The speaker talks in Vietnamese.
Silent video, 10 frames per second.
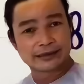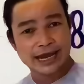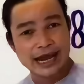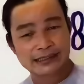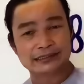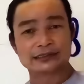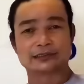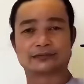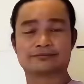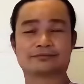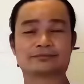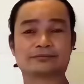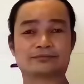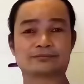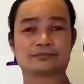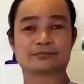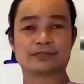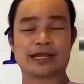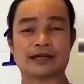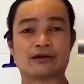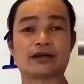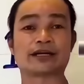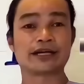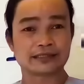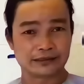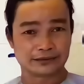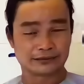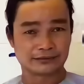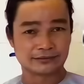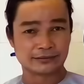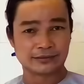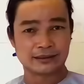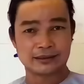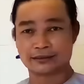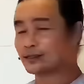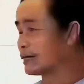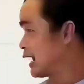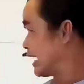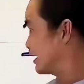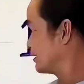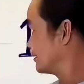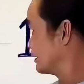cát tường hay gọi là kiết tường tức là